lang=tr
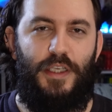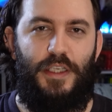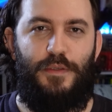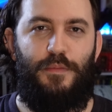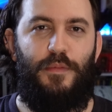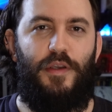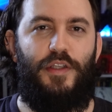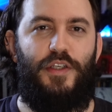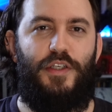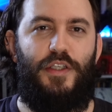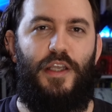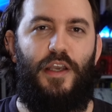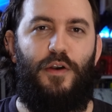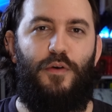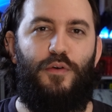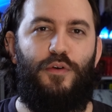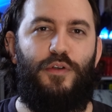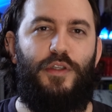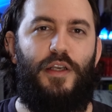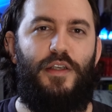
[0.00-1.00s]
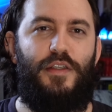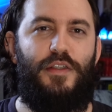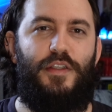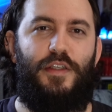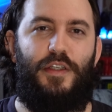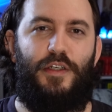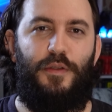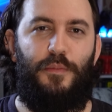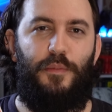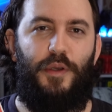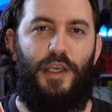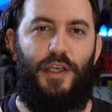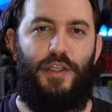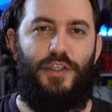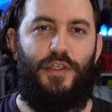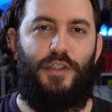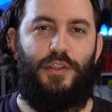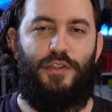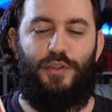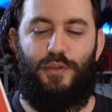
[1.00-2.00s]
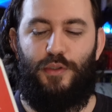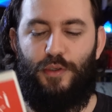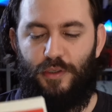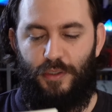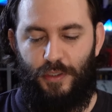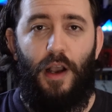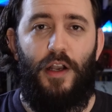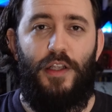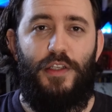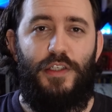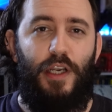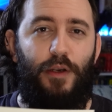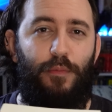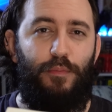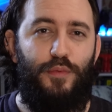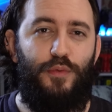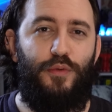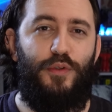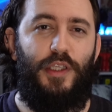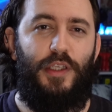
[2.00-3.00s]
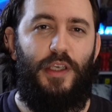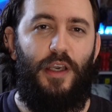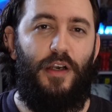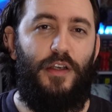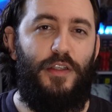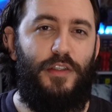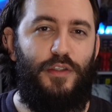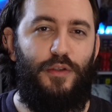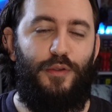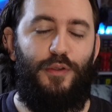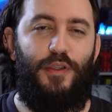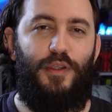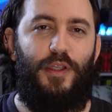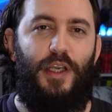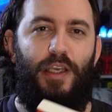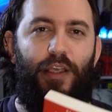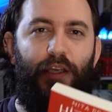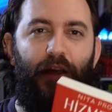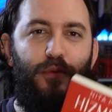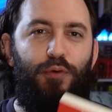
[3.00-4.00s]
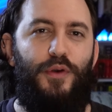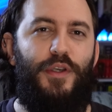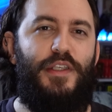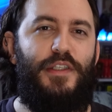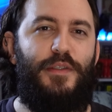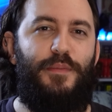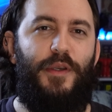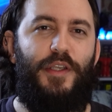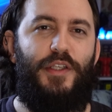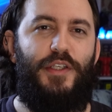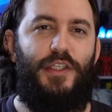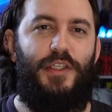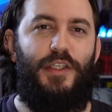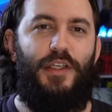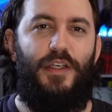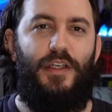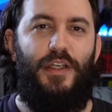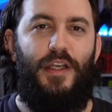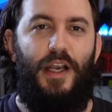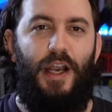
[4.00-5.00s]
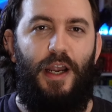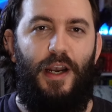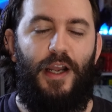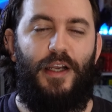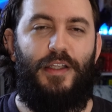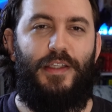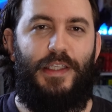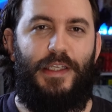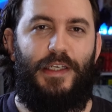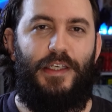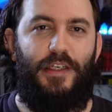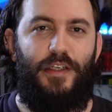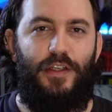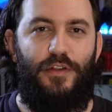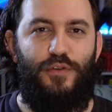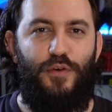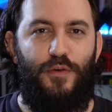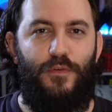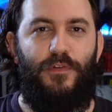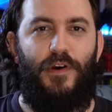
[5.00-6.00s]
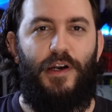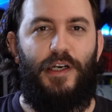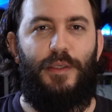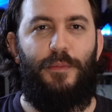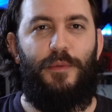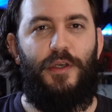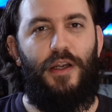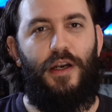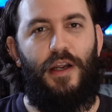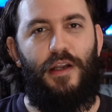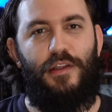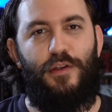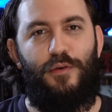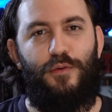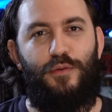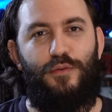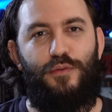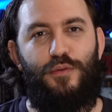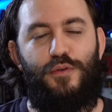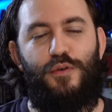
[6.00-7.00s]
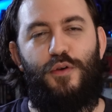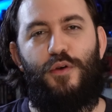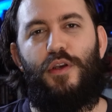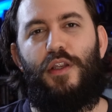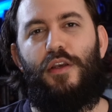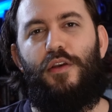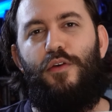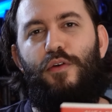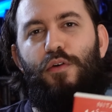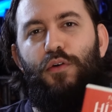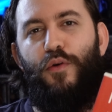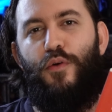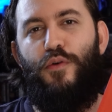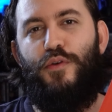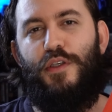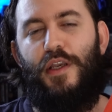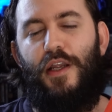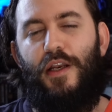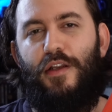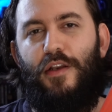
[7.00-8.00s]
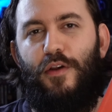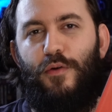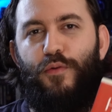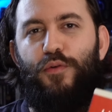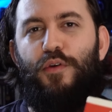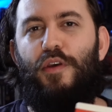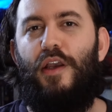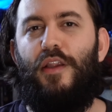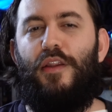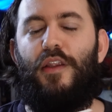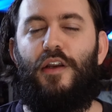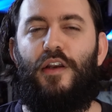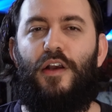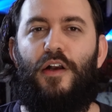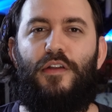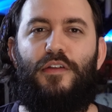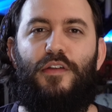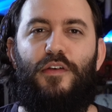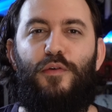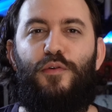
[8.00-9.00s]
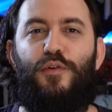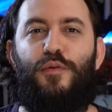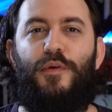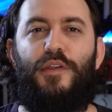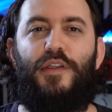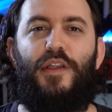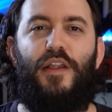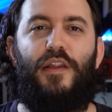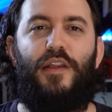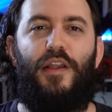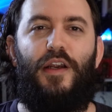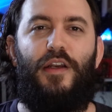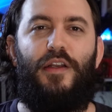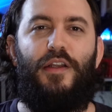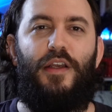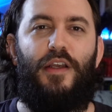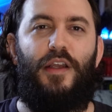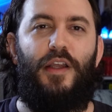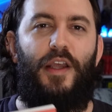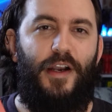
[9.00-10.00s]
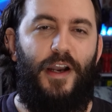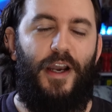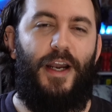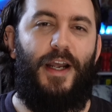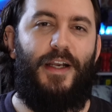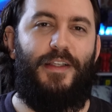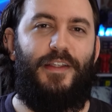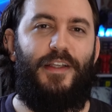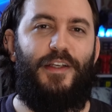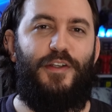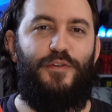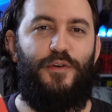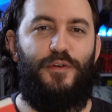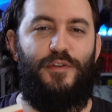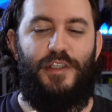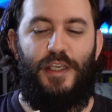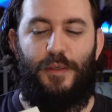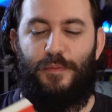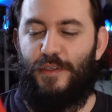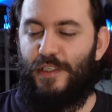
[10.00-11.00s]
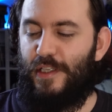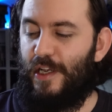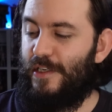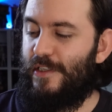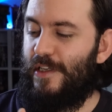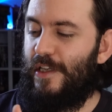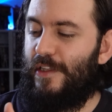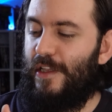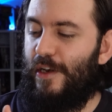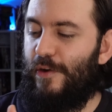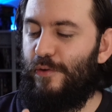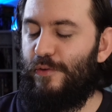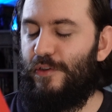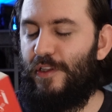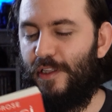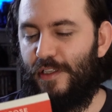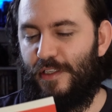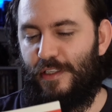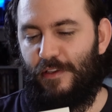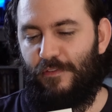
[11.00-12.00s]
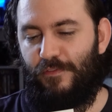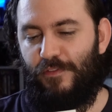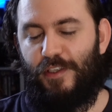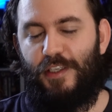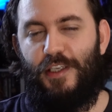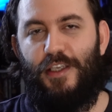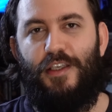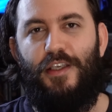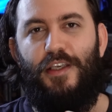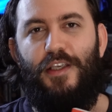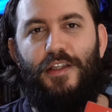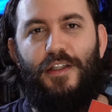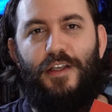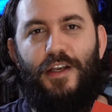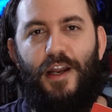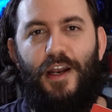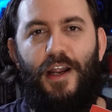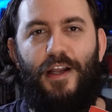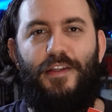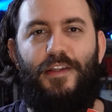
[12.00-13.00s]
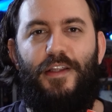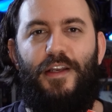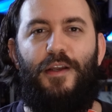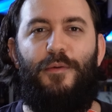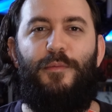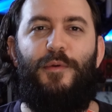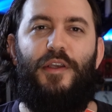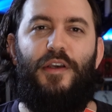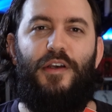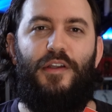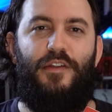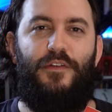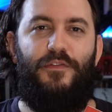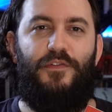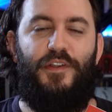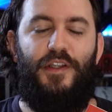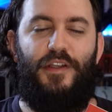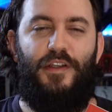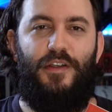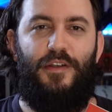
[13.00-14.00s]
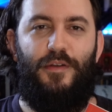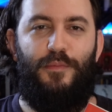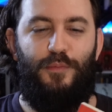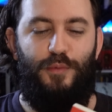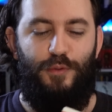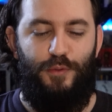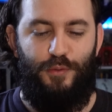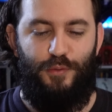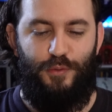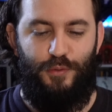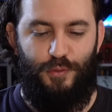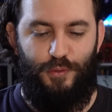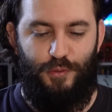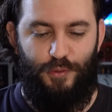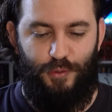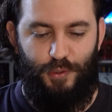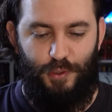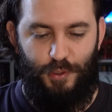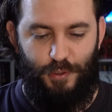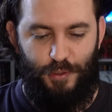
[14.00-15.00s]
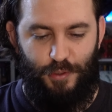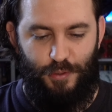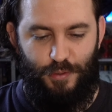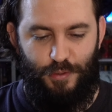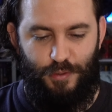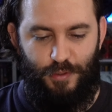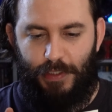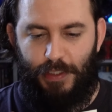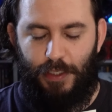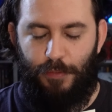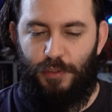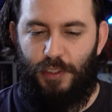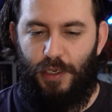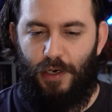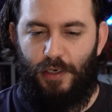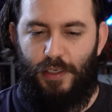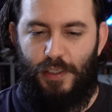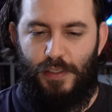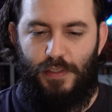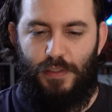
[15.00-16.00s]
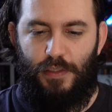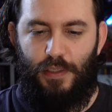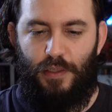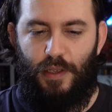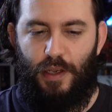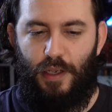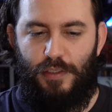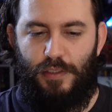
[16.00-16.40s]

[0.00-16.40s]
hizmetçi de oradan sıyrılmaya çalışıyor. Ancak buradaki asıl olay bu hizmetçinin karakterinin çok farklı bir karakter olduğu söyleniyor. Özellikle okuyanlar da altına yorum atanlar da karakteri çok sevmişler. Zaten önde de Stephen King'in karaktere bir atıfta bulunduğunu görüyoruz. Kitabın arkasında da